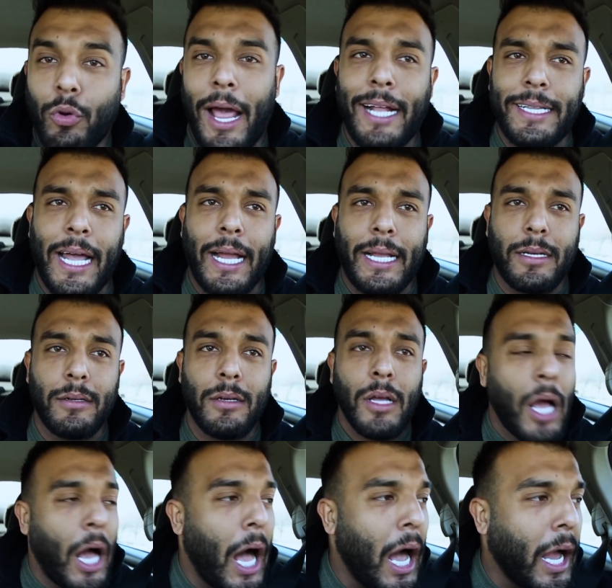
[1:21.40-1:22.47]
وولادك
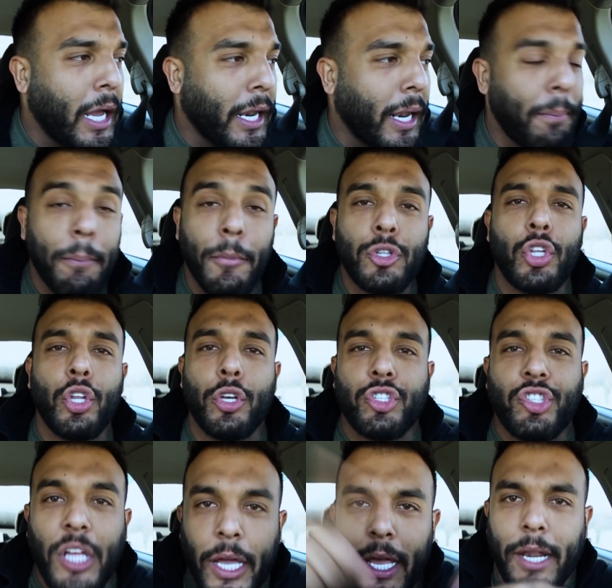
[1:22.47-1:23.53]
أقرب بده
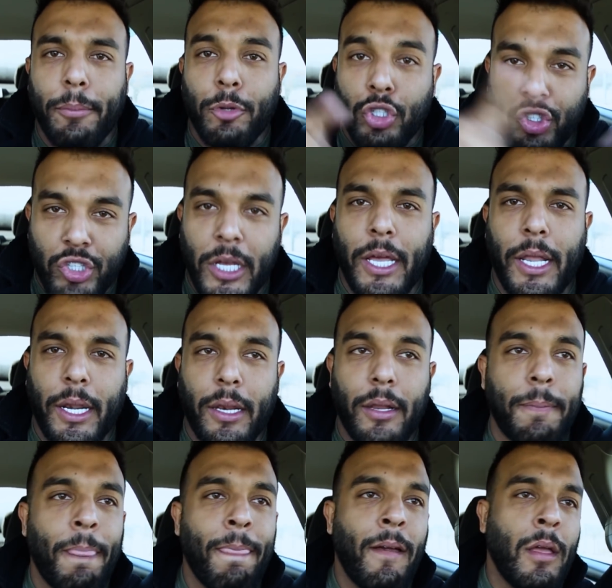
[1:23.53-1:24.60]
يستقر بده يستقر
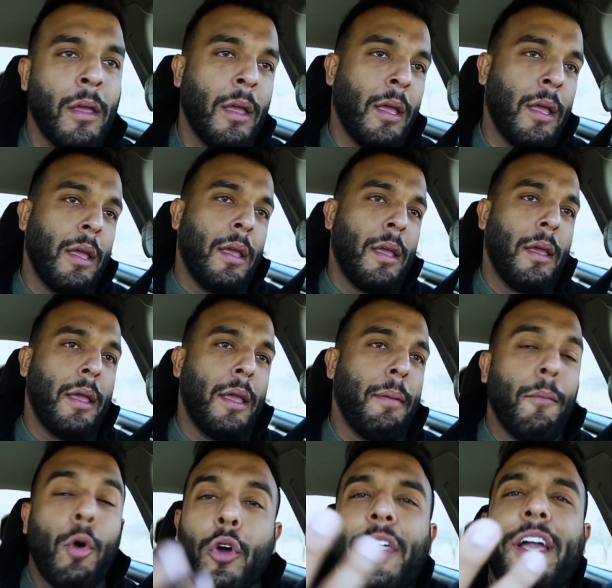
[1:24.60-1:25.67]

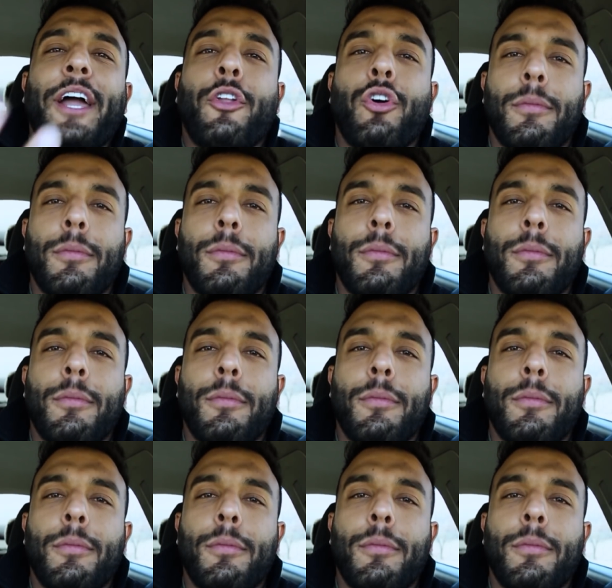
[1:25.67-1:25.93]
بغضك عن